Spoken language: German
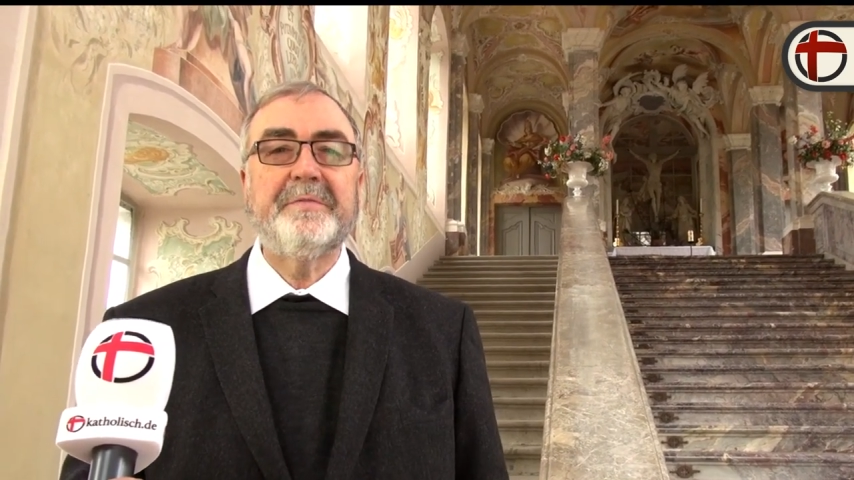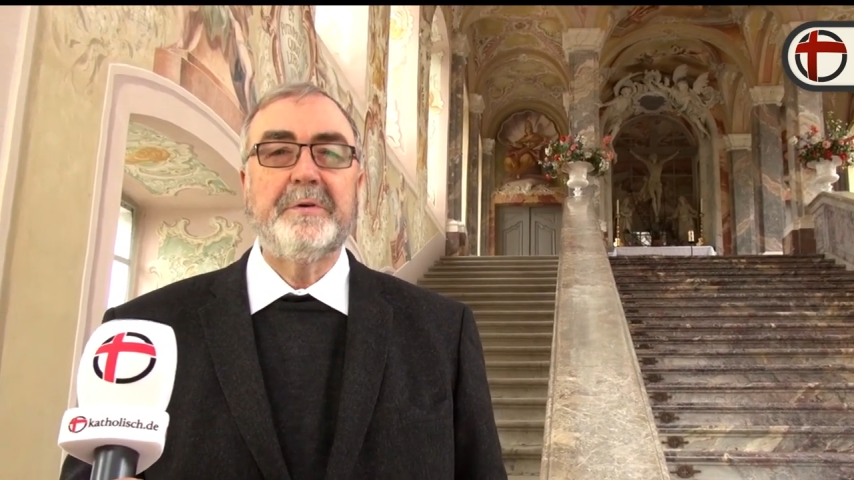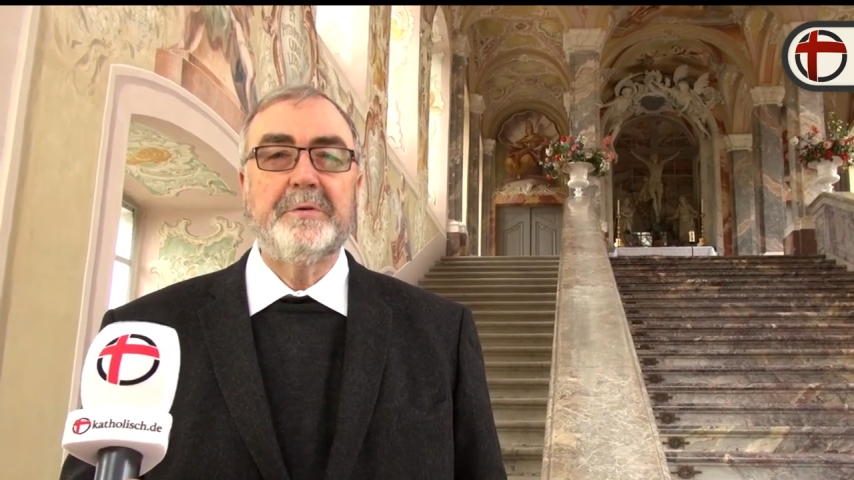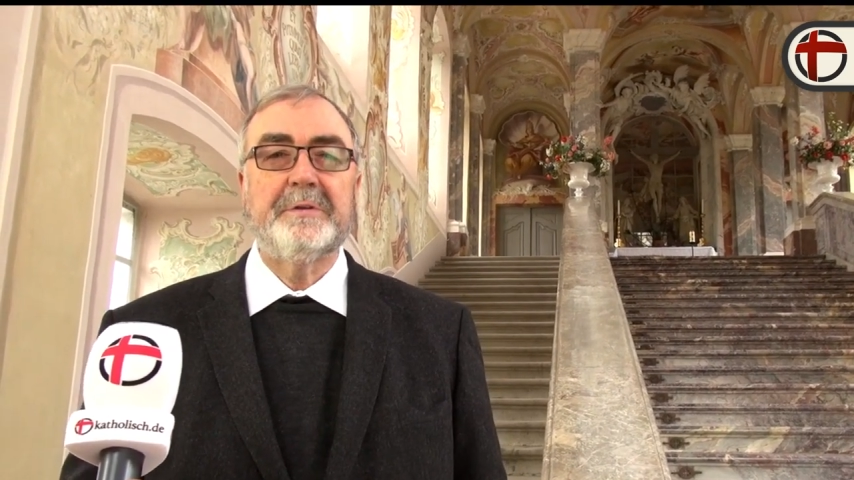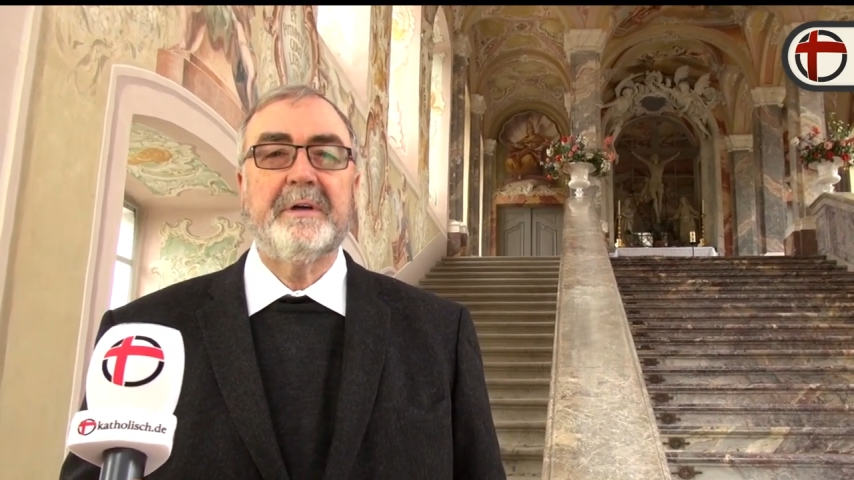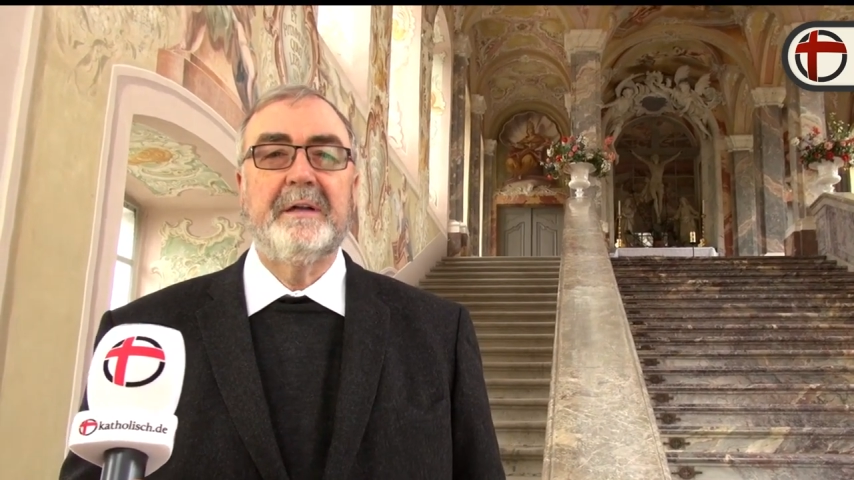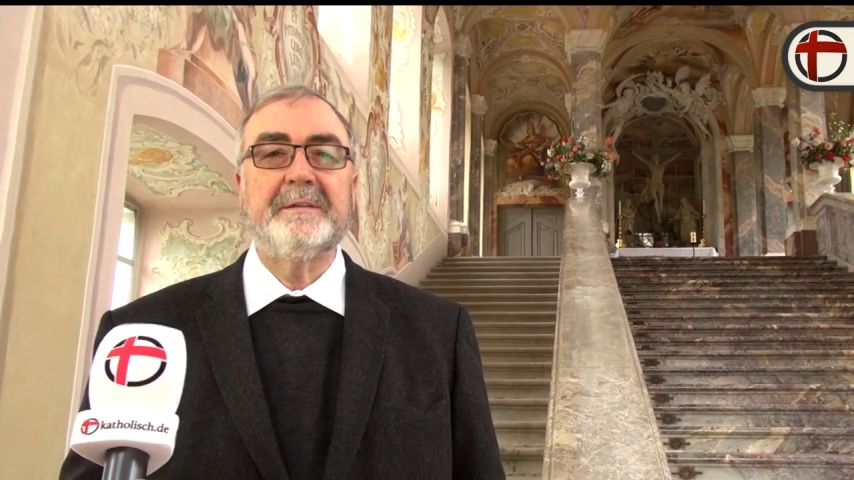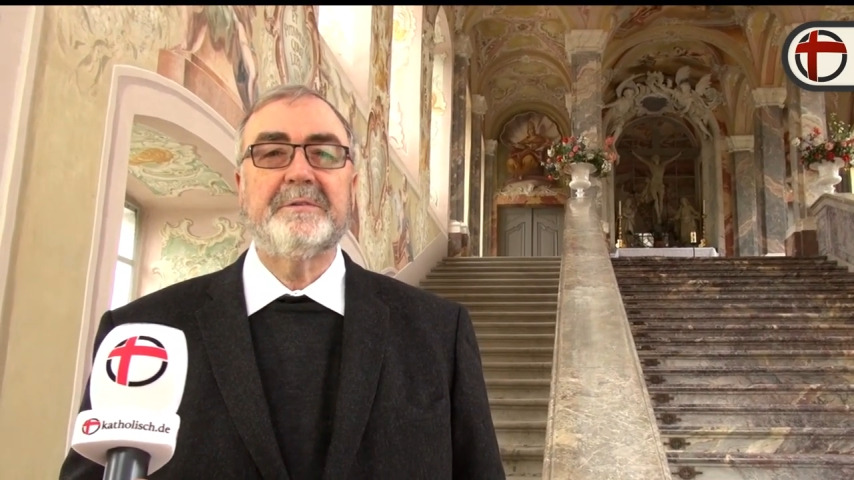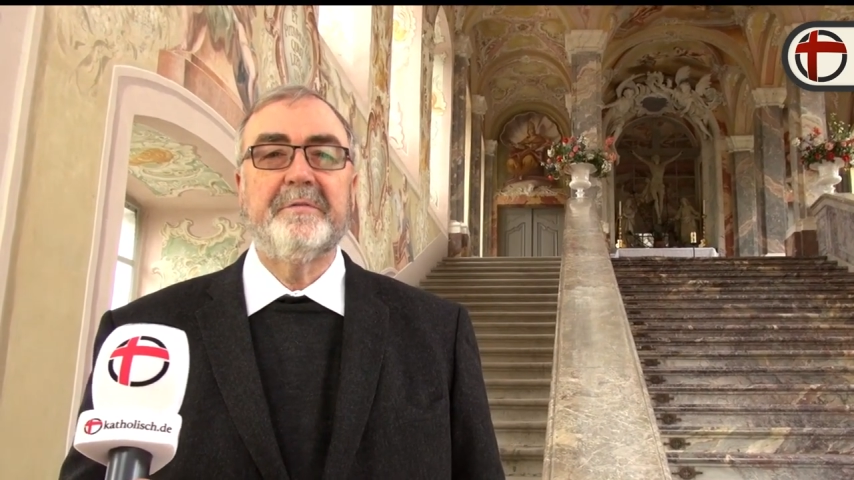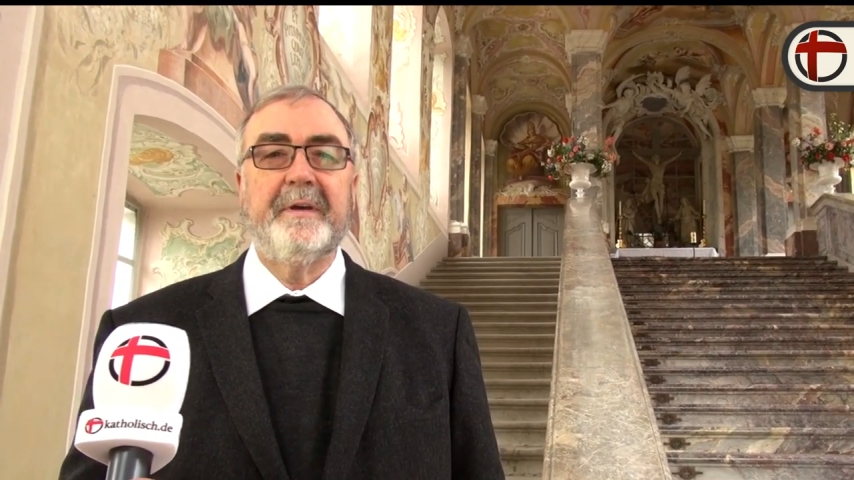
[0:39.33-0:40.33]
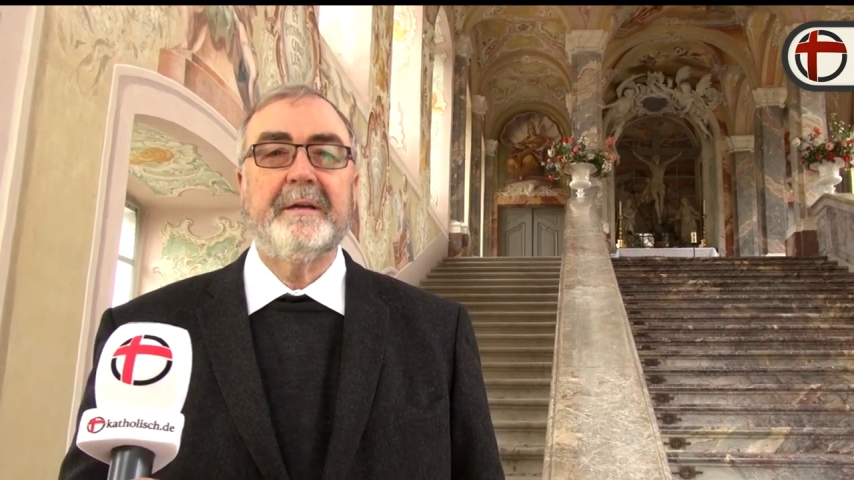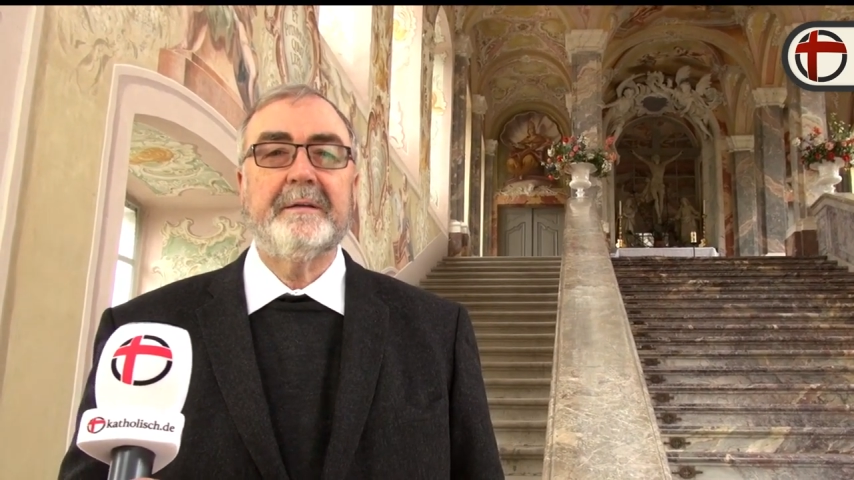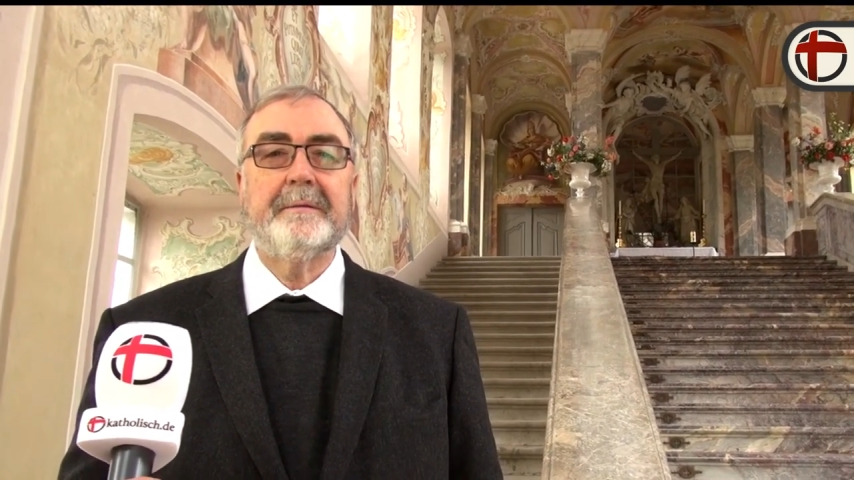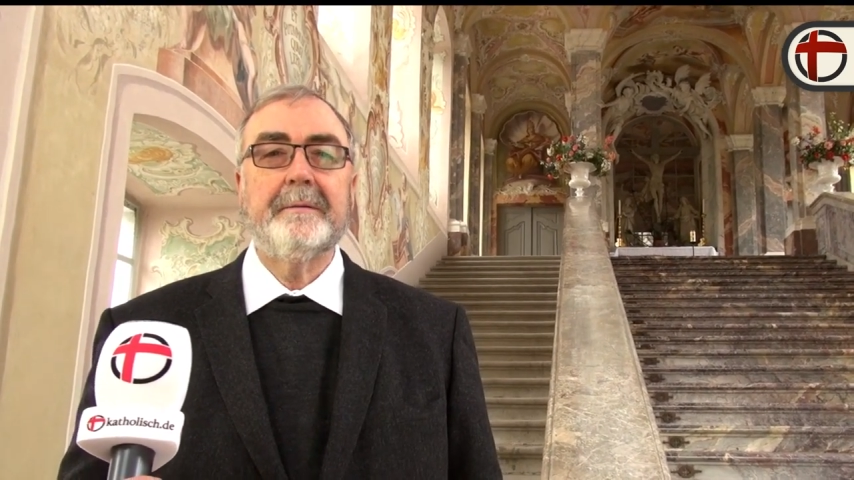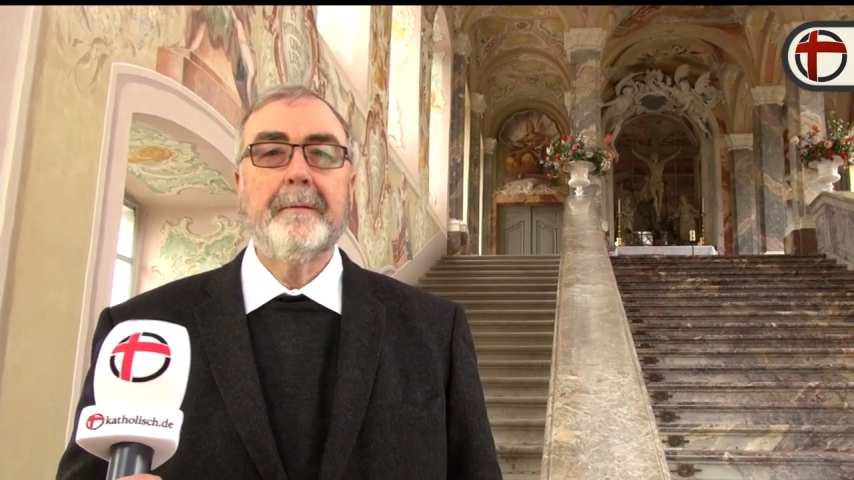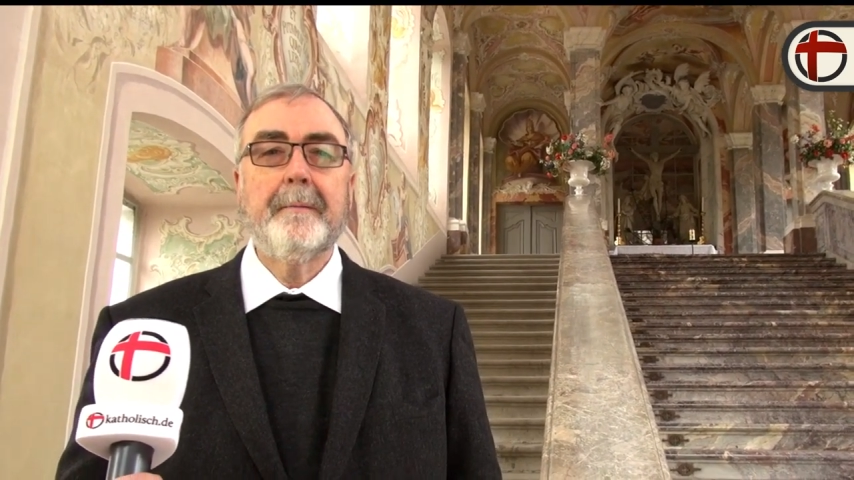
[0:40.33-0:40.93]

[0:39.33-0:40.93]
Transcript: verurteilt zu werden.